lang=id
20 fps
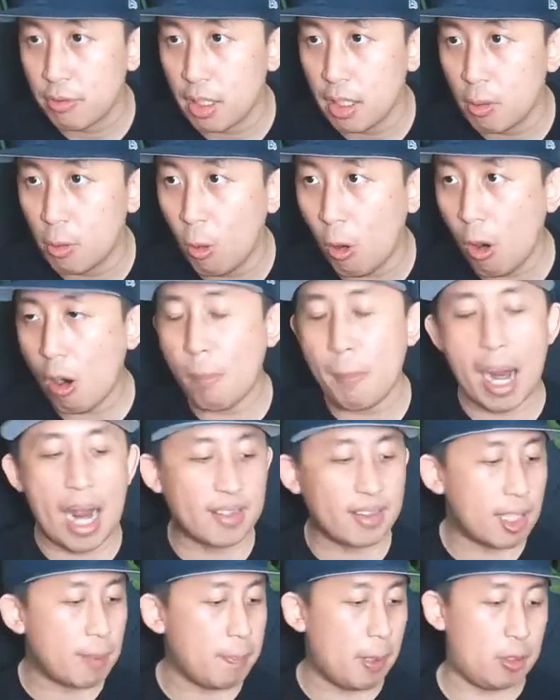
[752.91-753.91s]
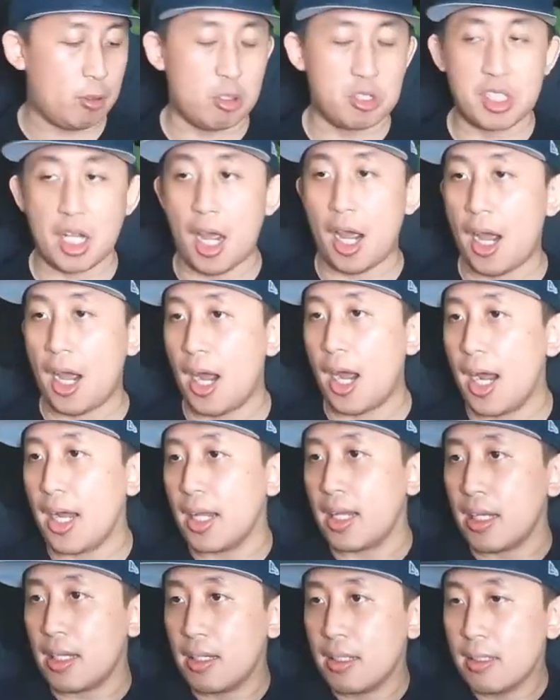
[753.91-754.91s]
ya oh mati Pak
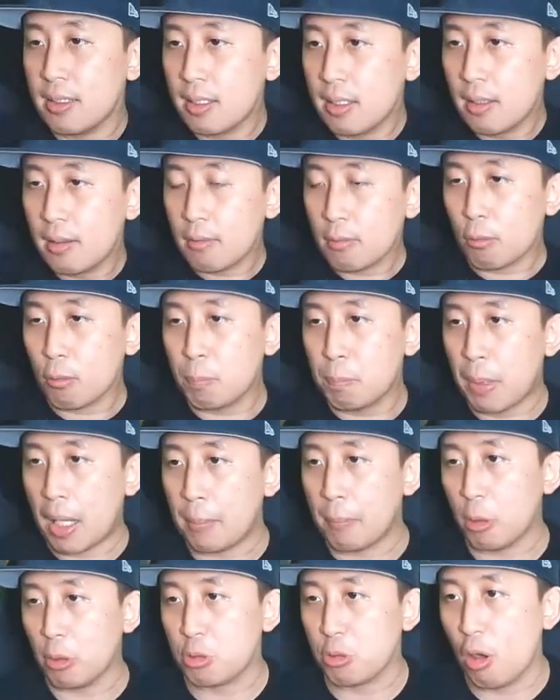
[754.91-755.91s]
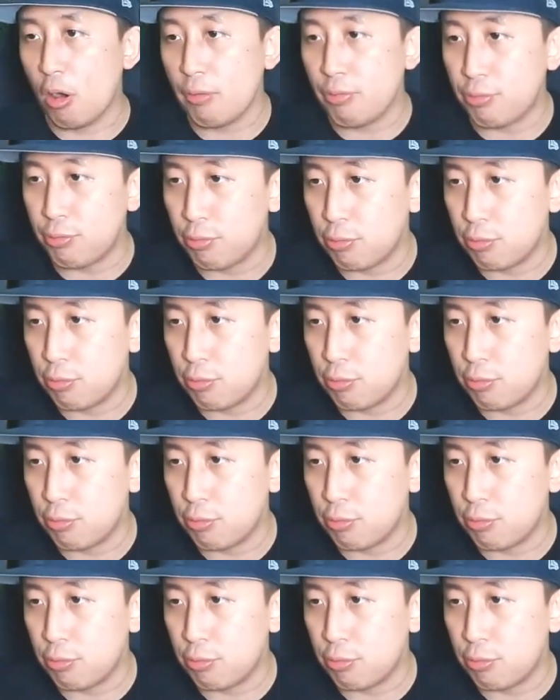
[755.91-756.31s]
Batosai goodbye Moskov